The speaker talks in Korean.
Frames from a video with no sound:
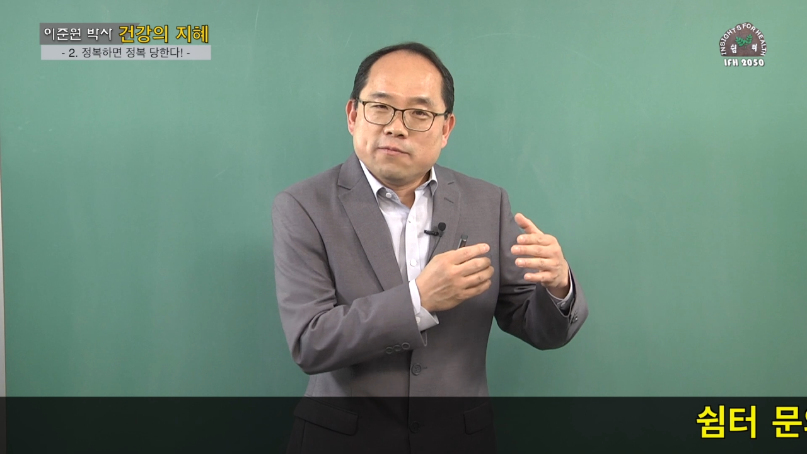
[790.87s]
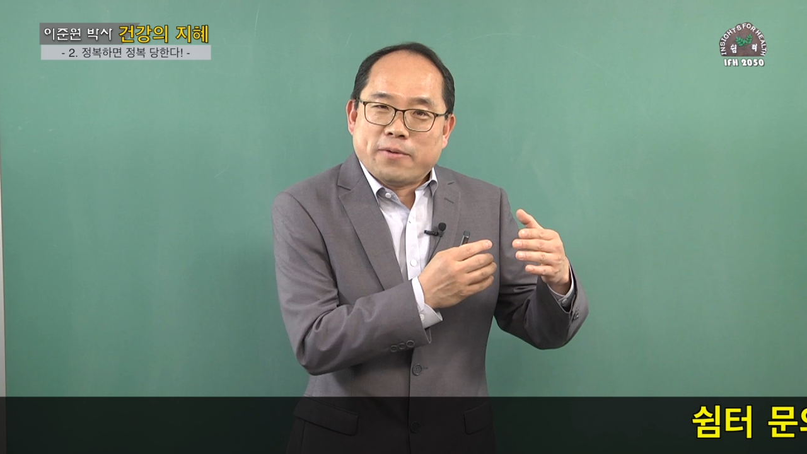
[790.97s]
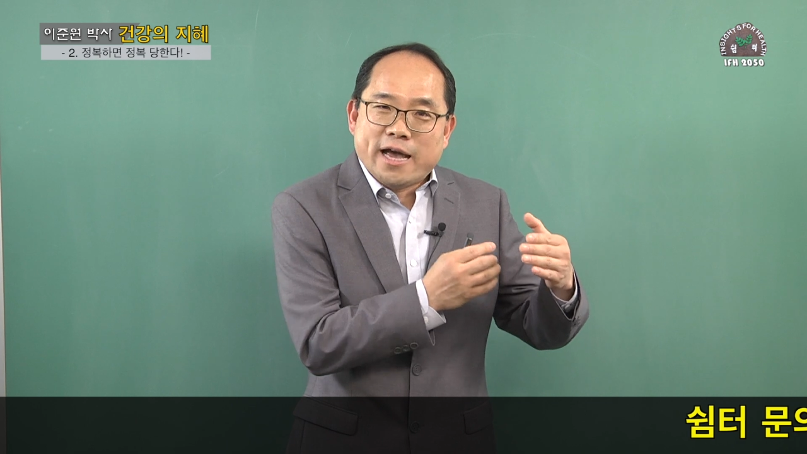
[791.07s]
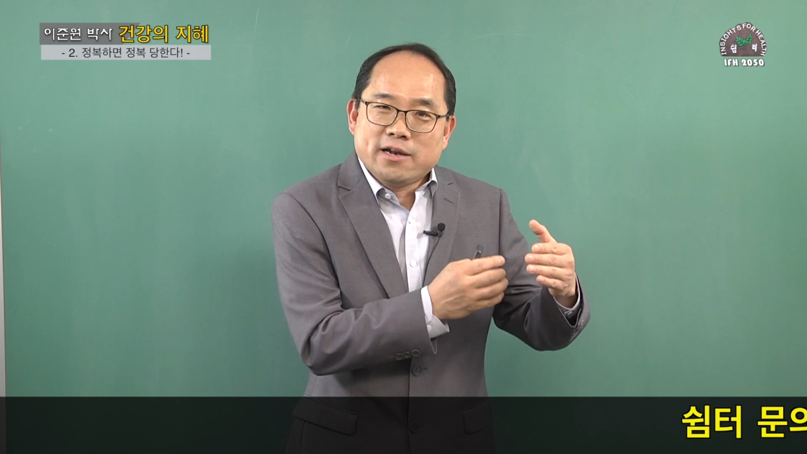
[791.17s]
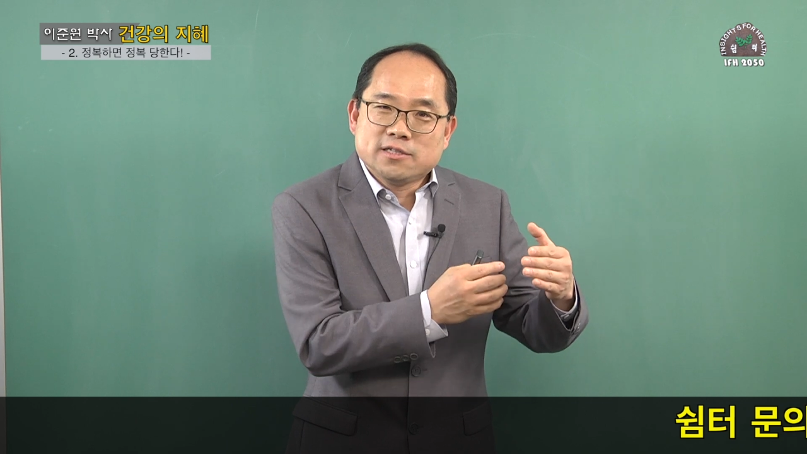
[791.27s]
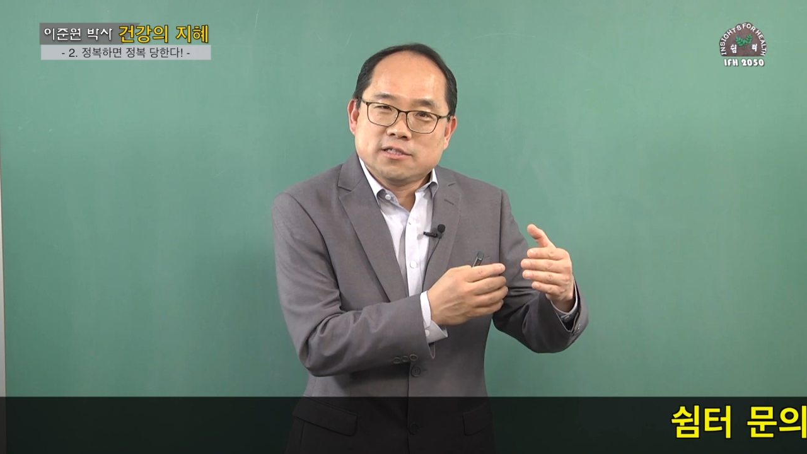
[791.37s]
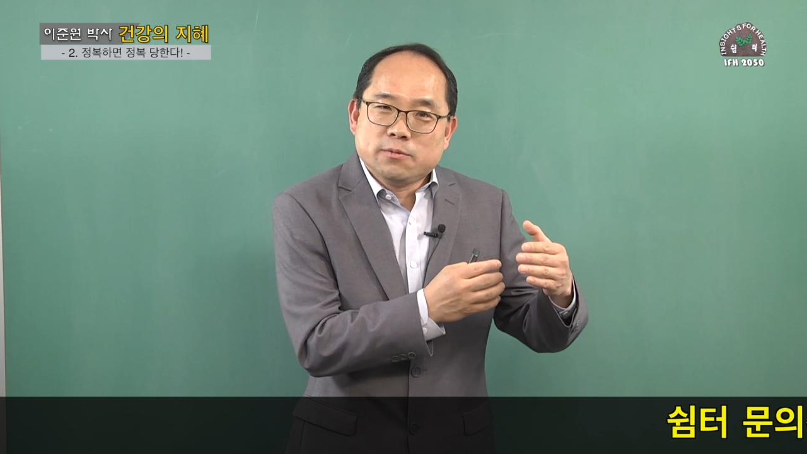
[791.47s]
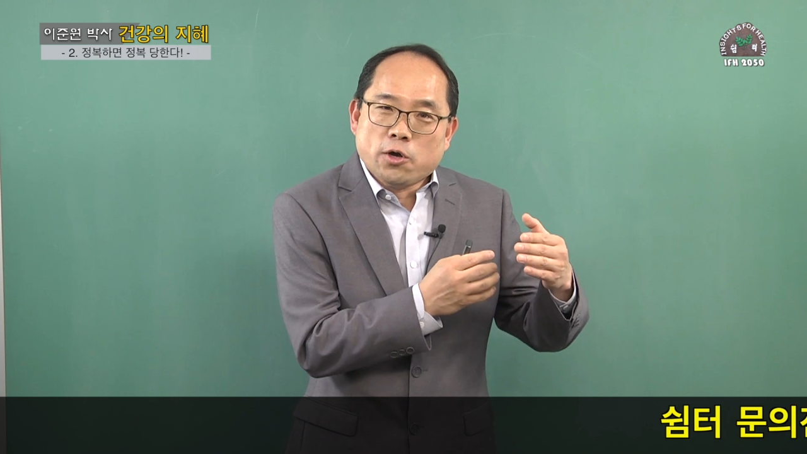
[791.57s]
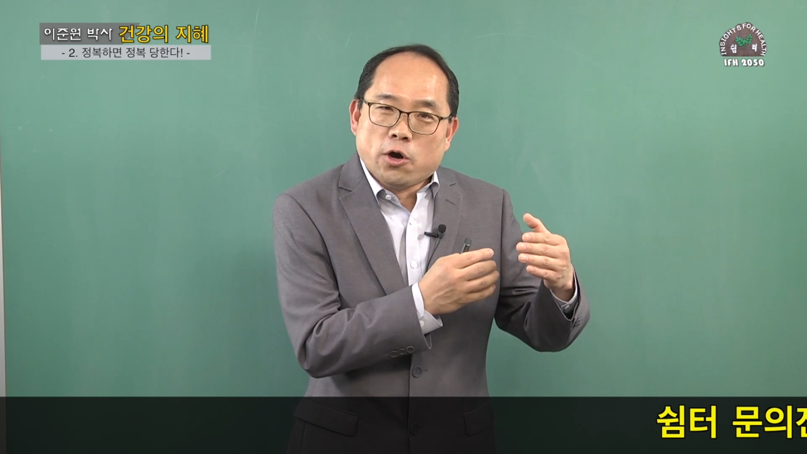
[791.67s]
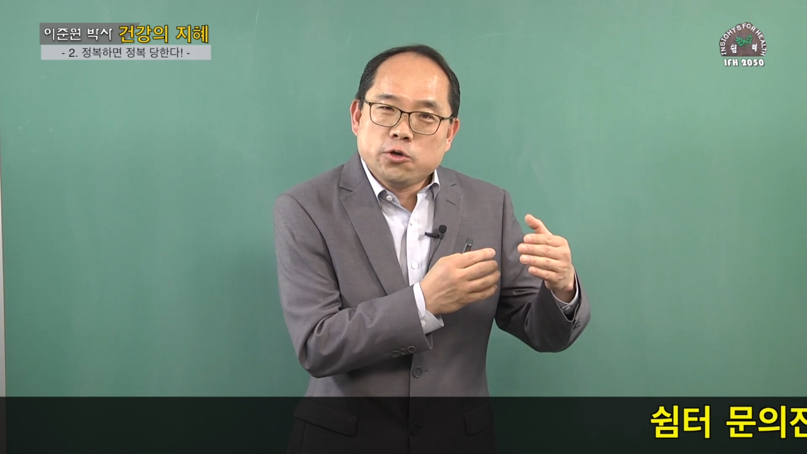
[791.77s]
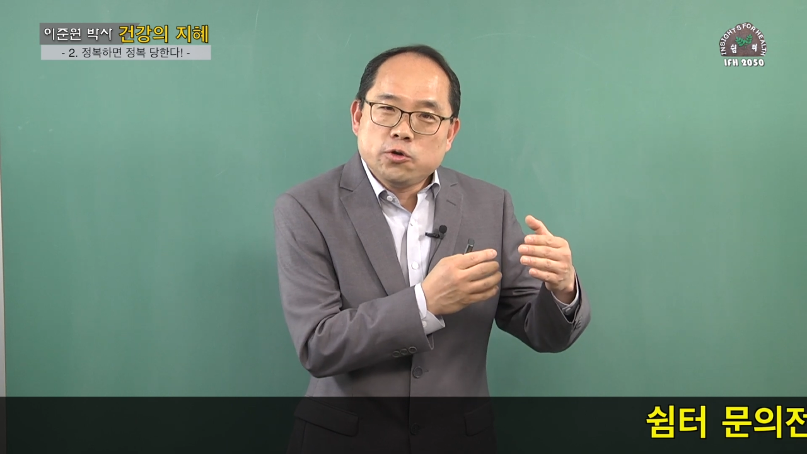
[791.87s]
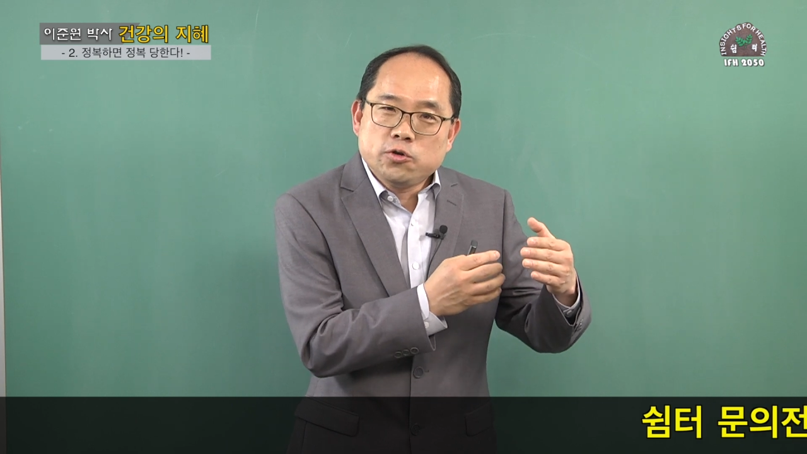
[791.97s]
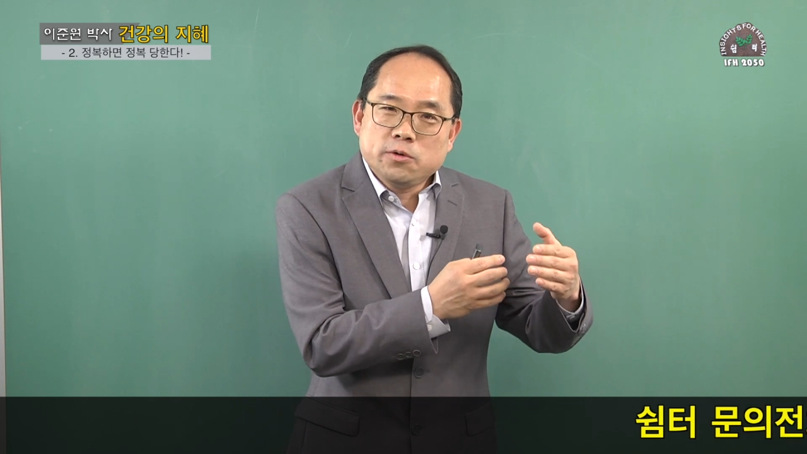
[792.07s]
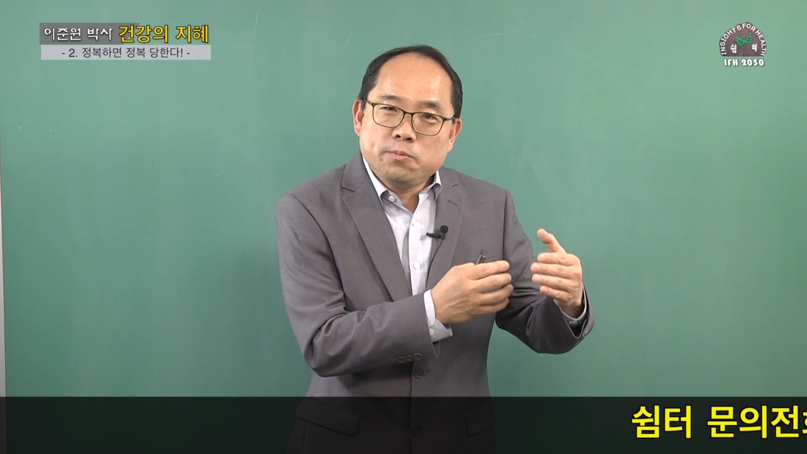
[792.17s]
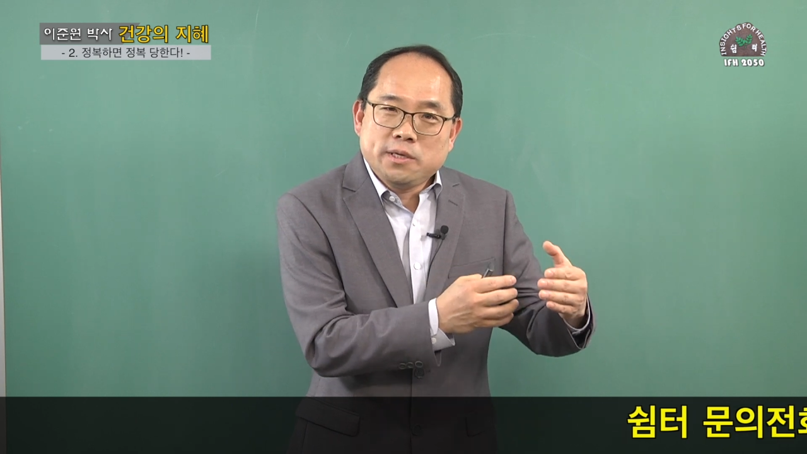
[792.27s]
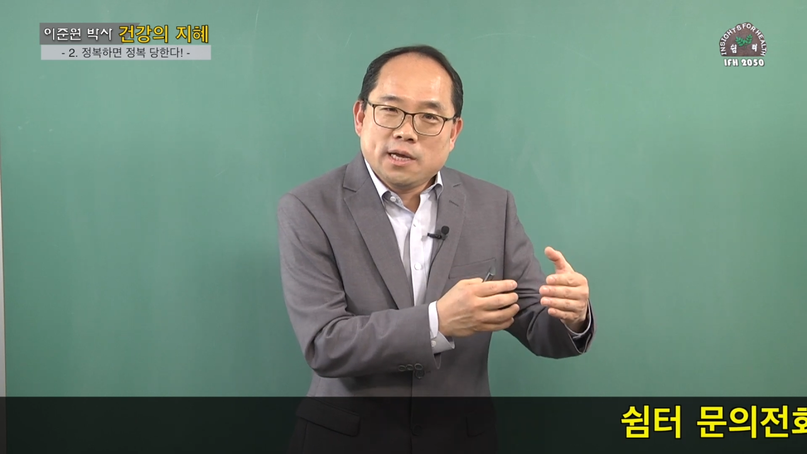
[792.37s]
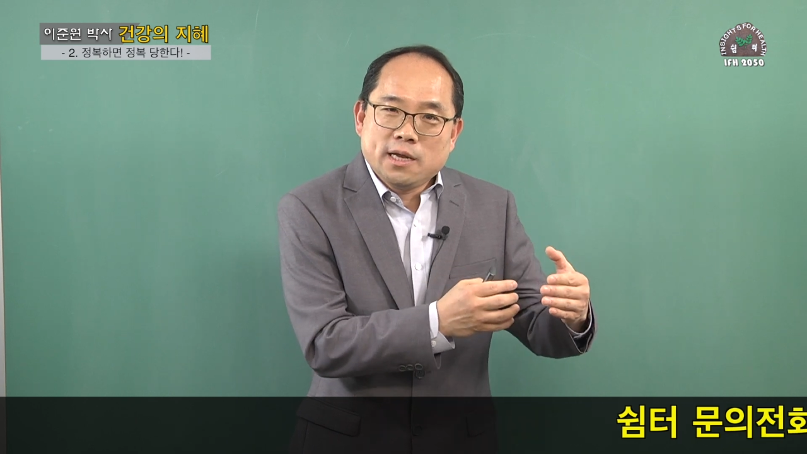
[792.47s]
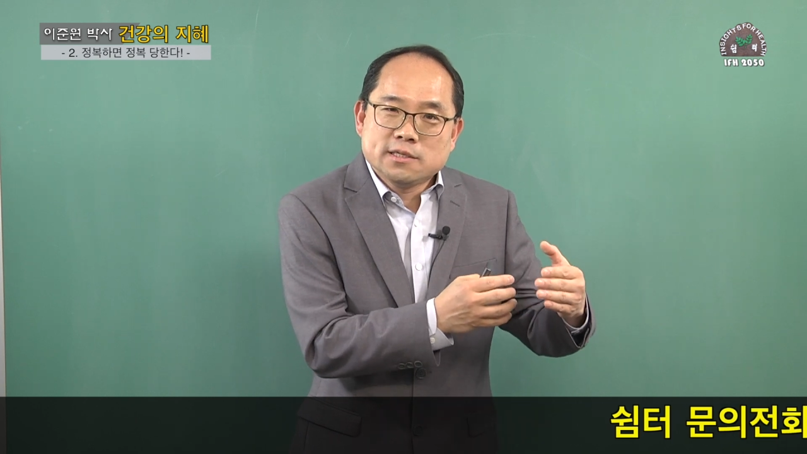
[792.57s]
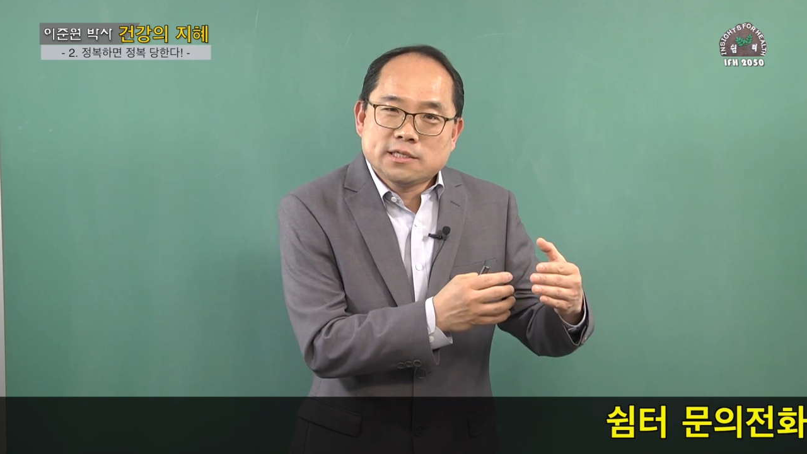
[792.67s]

바이러스 병균을 피하는